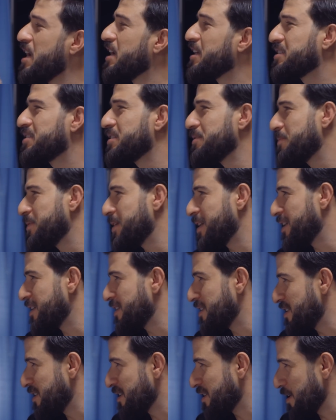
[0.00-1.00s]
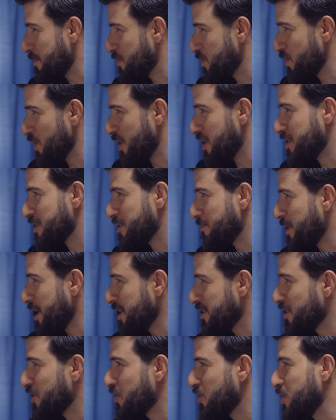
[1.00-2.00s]
اقول لك اكتب لي كبسوله
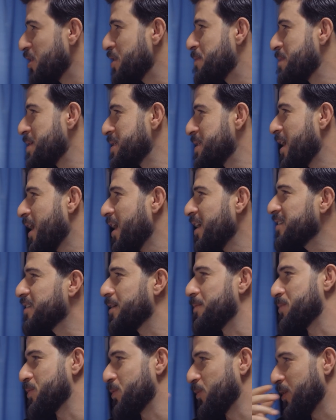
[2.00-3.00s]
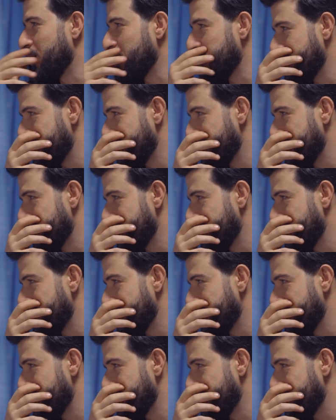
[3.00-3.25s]
انتبايتك كل 8 ساعات كبسوله